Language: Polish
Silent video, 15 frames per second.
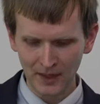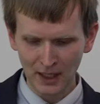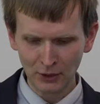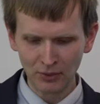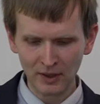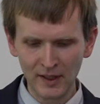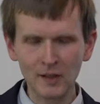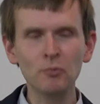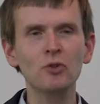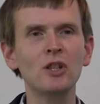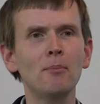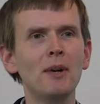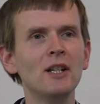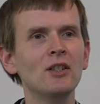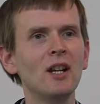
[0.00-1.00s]
który jest
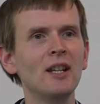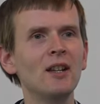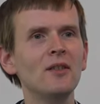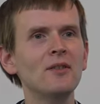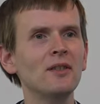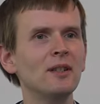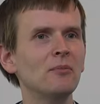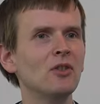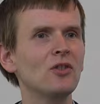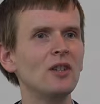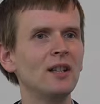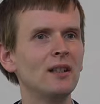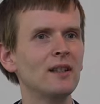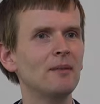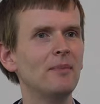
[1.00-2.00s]
przebaczającym
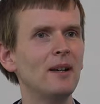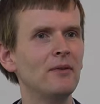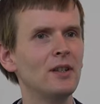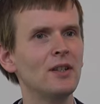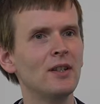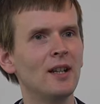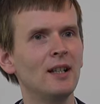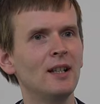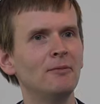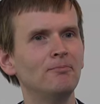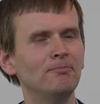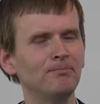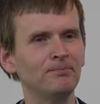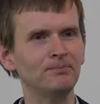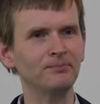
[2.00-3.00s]
grzechy
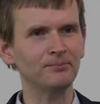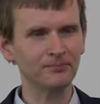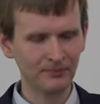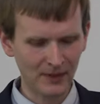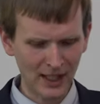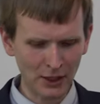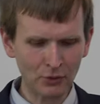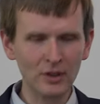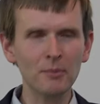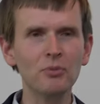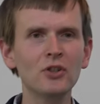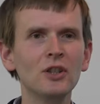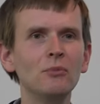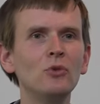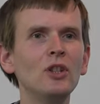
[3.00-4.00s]
Zbawicielem i który
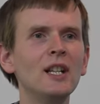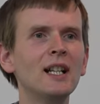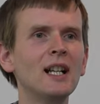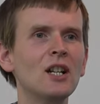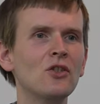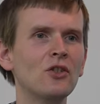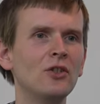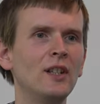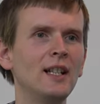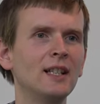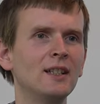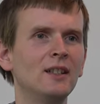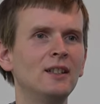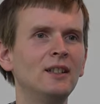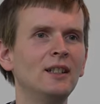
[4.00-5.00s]
przyjmuje
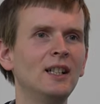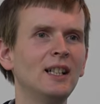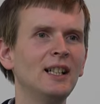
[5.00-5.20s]
każdego,